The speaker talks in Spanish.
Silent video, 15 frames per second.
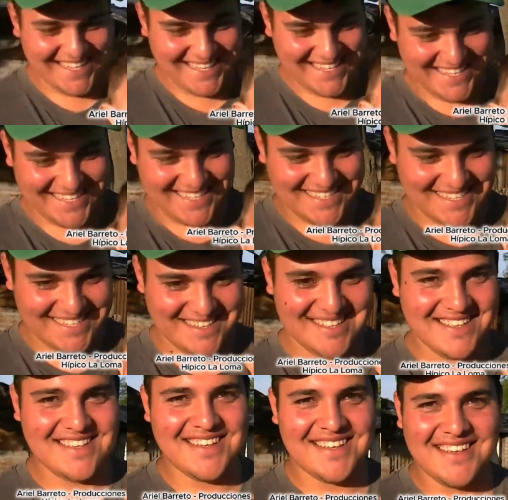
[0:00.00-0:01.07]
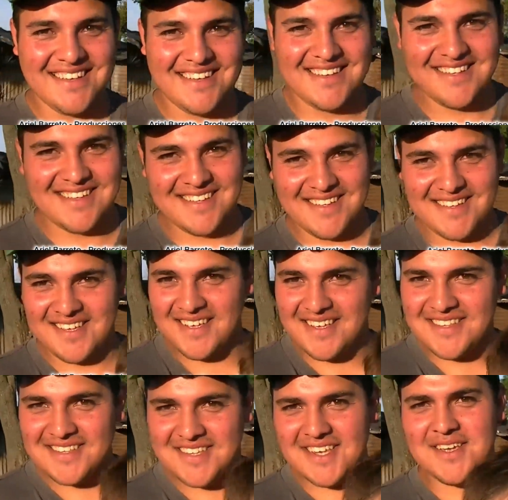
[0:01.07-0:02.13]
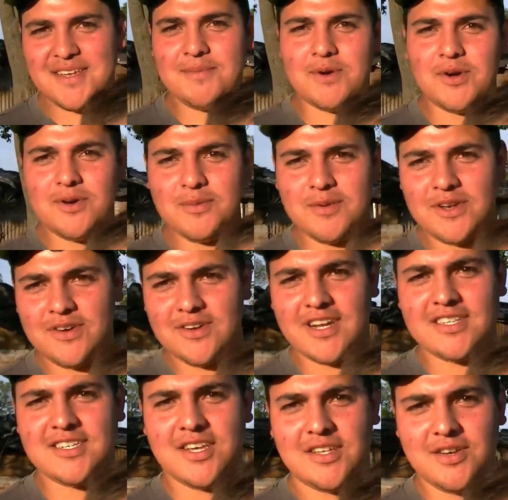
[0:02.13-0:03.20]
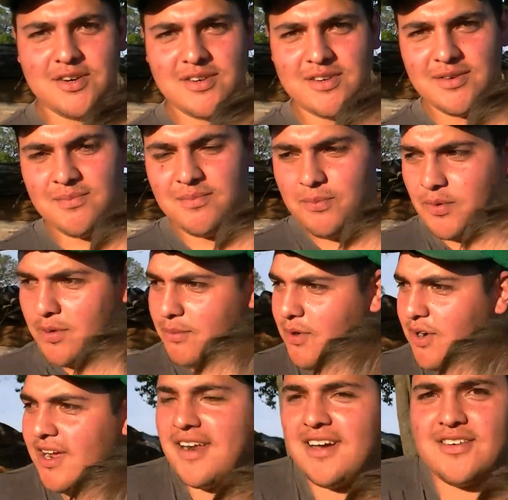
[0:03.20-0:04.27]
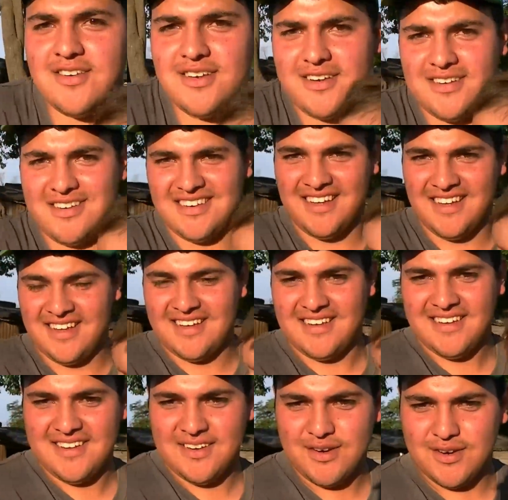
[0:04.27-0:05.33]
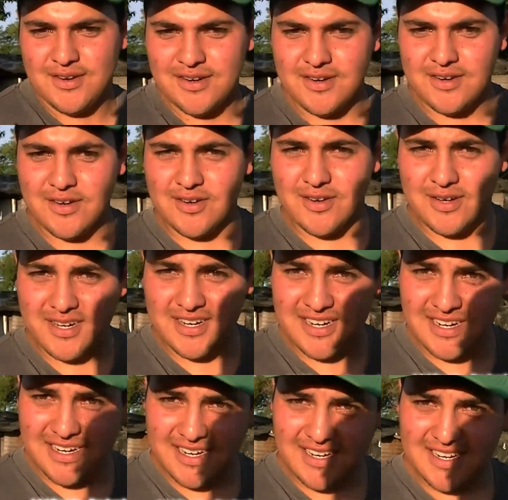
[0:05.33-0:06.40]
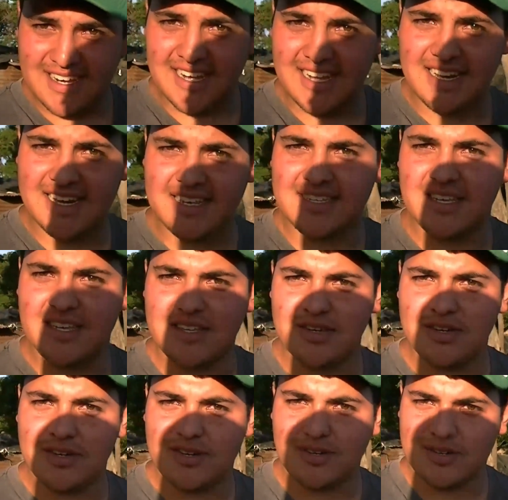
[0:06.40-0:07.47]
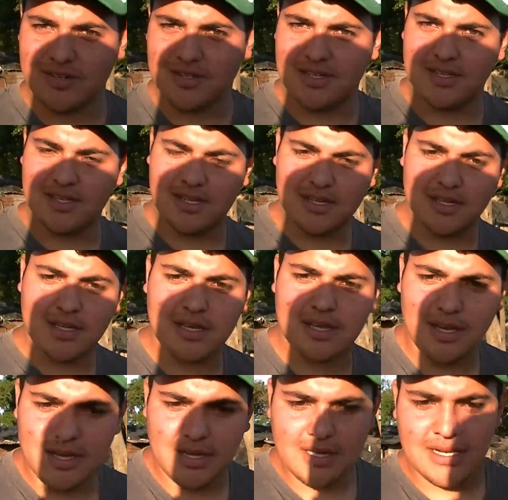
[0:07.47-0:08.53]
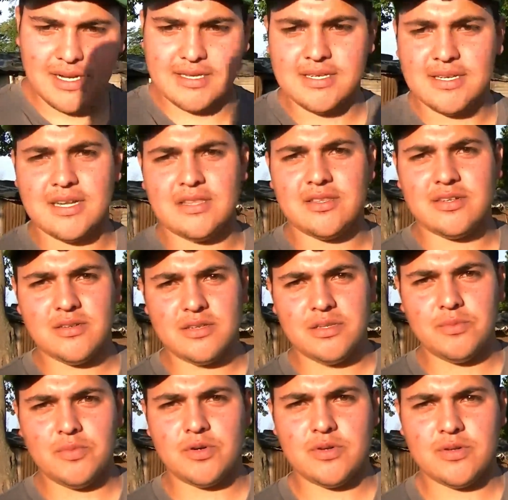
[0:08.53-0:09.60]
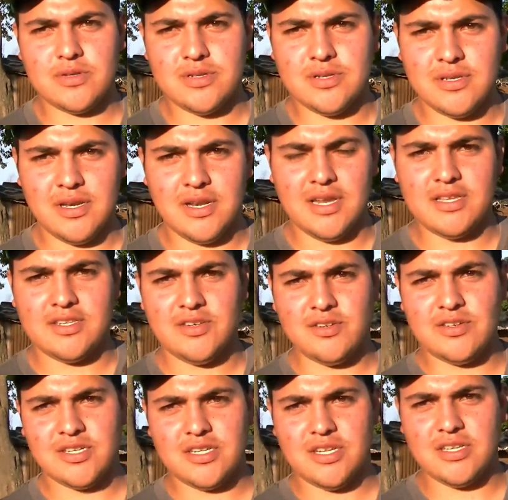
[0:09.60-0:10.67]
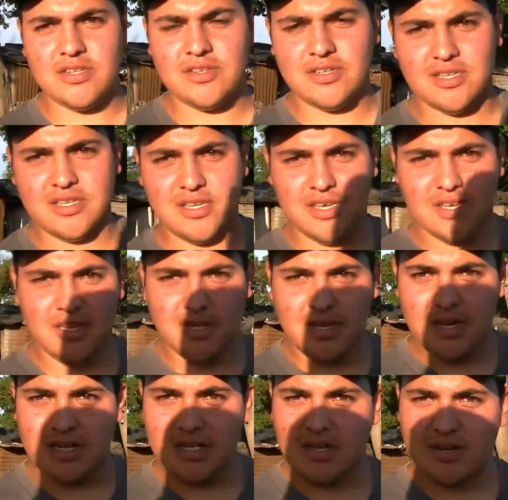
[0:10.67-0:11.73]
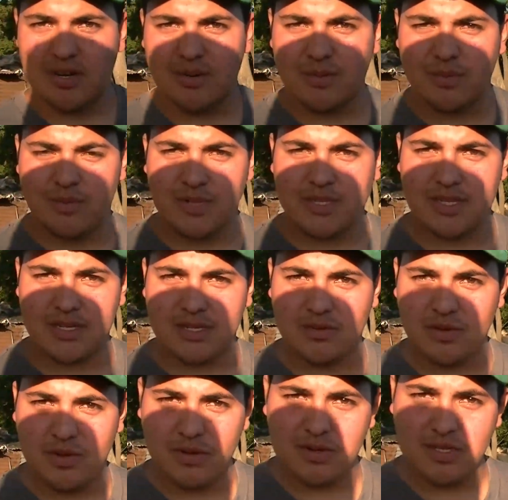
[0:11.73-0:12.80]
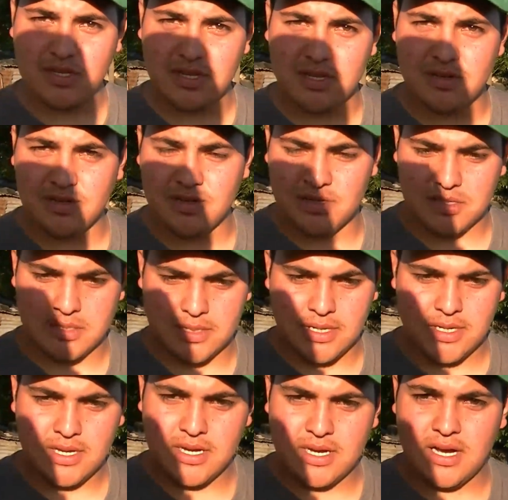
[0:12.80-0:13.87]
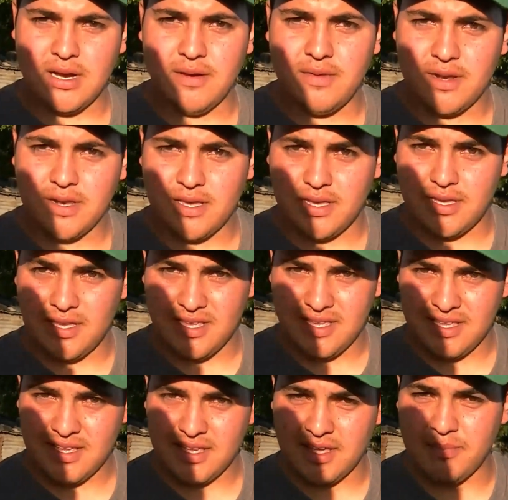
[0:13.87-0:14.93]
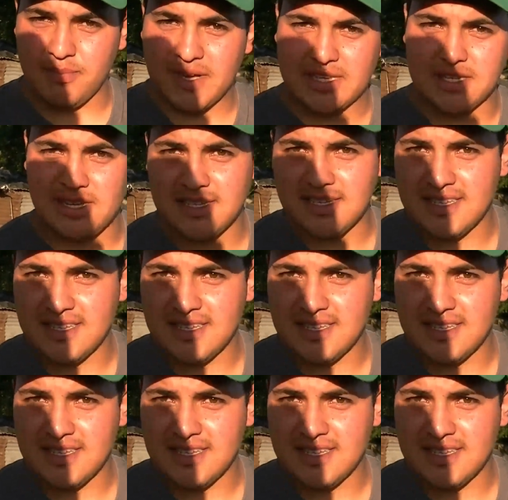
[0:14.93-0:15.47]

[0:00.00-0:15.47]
bueno, Luciano, terminando la jornada. Sí, por lo menos, gracias a Dios, pudimos ganar con el, con el loco. Con Meteoro. Gracias a Dios. Eh, Hace rato que venimos con lesiones y lesiones. Sí. Ahora vamos a empezar de nuevo de cero. A ver qué, qué pasa.